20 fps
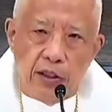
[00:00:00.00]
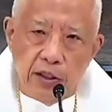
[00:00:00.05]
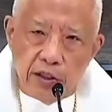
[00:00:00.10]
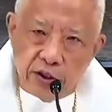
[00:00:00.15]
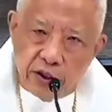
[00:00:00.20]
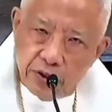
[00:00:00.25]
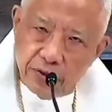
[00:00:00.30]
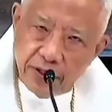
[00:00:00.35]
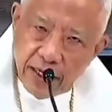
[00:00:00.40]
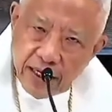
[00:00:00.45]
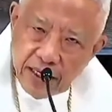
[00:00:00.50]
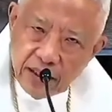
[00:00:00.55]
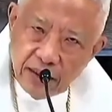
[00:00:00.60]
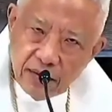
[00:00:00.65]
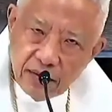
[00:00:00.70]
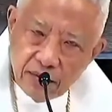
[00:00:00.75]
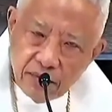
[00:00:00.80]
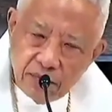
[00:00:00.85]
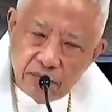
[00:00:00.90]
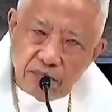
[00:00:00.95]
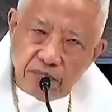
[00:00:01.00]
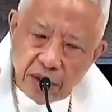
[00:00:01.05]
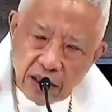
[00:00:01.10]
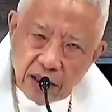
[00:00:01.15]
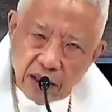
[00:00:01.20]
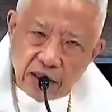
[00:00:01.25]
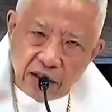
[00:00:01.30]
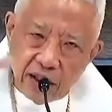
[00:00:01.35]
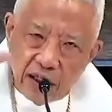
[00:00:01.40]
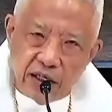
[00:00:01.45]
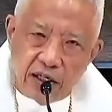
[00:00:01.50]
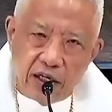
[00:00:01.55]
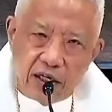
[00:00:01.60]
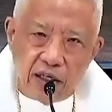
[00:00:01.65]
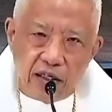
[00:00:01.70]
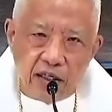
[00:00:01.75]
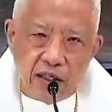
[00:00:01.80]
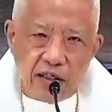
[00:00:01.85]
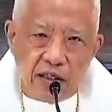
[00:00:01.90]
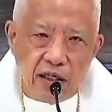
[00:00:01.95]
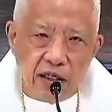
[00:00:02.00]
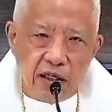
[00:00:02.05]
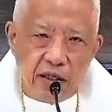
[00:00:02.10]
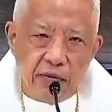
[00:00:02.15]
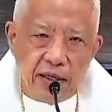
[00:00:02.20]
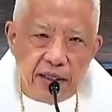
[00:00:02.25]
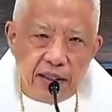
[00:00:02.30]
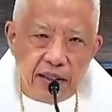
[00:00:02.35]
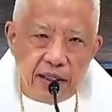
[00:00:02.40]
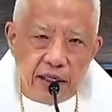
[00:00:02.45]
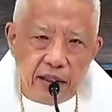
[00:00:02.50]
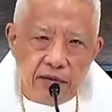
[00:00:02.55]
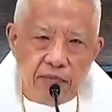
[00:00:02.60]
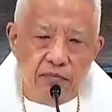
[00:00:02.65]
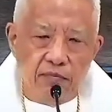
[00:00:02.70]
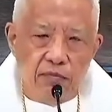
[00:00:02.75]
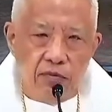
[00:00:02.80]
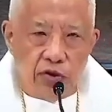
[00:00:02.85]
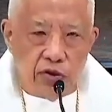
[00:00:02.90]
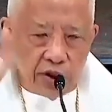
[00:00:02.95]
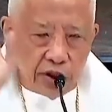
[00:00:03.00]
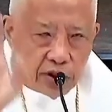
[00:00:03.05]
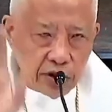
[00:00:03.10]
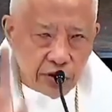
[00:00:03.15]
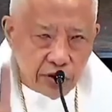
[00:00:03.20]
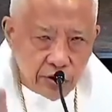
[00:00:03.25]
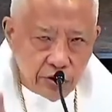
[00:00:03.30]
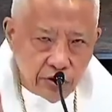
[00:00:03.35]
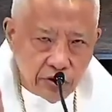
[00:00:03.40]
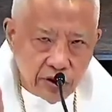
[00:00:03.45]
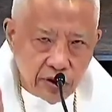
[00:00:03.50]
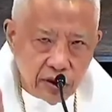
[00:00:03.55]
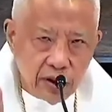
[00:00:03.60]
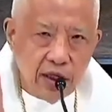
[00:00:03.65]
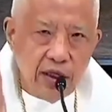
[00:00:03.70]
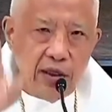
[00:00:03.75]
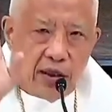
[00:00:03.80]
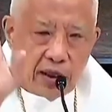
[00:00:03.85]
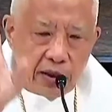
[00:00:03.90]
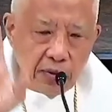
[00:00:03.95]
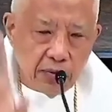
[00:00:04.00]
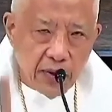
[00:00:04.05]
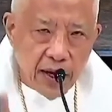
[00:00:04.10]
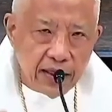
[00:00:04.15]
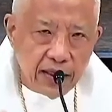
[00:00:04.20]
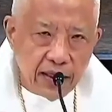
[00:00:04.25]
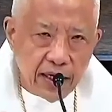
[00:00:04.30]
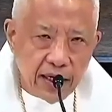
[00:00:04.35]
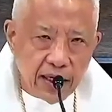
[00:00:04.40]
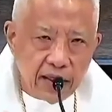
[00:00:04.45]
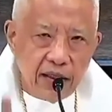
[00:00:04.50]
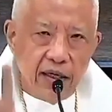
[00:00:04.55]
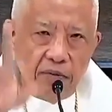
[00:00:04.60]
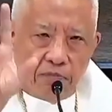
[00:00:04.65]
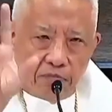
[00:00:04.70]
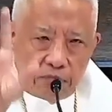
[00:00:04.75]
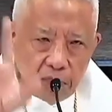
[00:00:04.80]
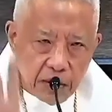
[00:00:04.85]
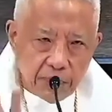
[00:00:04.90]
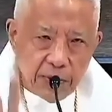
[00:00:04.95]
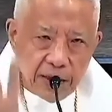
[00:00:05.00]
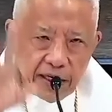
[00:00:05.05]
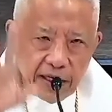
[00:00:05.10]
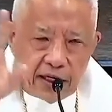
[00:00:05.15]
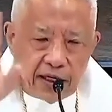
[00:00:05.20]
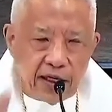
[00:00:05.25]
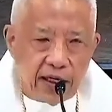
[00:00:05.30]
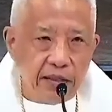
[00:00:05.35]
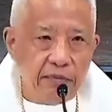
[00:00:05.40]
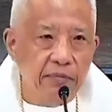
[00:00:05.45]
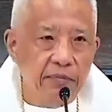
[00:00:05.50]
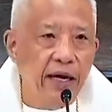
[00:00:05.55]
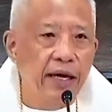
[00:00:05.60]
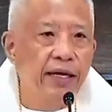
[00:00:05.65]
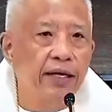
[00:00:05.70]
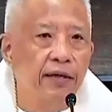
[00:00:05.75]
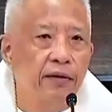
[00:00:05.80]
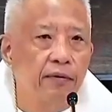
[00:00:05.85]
Si Juan, panandalian lang na liwanag. Si Jesus, liwanag magpakailanman.